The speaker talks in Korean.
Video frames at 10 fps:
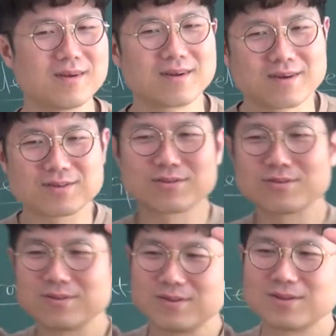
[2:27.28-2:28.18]

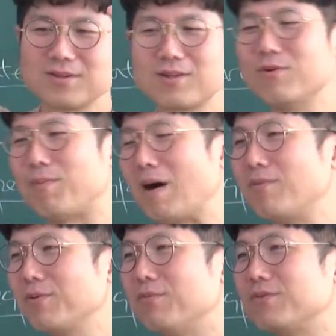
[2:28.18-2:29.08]
그래서 근데 뭐
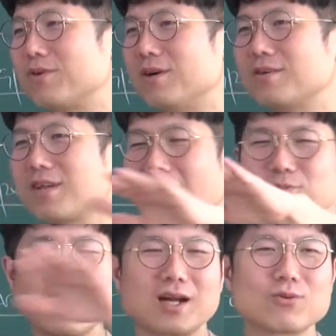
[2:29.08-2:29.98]
방법이 없는 거야.
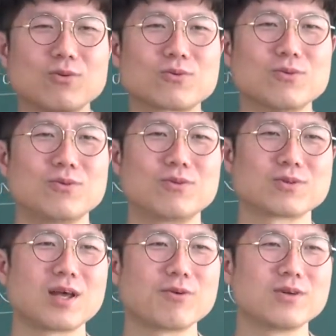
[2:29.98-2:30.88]
사람도 하나도 없고 뭐
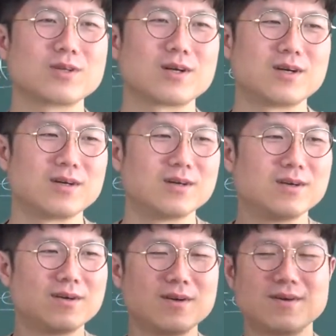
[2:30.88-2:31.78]
새벽이니까
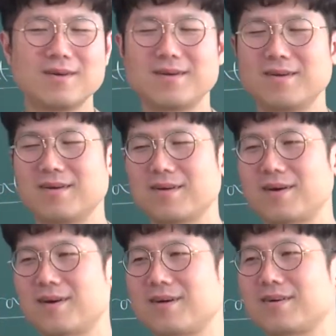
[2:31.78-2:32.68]

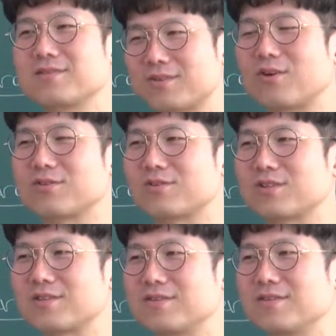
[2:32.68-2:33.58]
하, 그래서
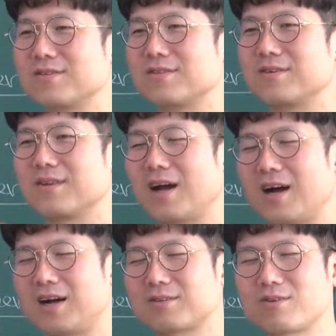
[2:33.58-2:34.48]
떨어졌지.
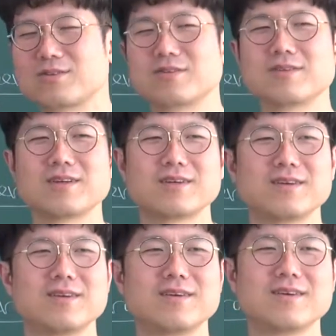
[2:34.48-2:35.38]
탁 떨어지는데
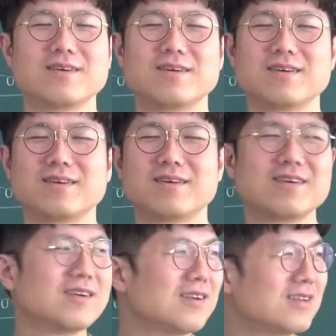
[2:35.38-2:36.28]

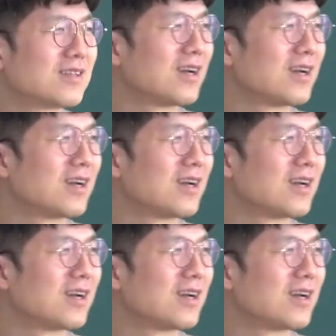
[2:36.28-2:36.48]
이제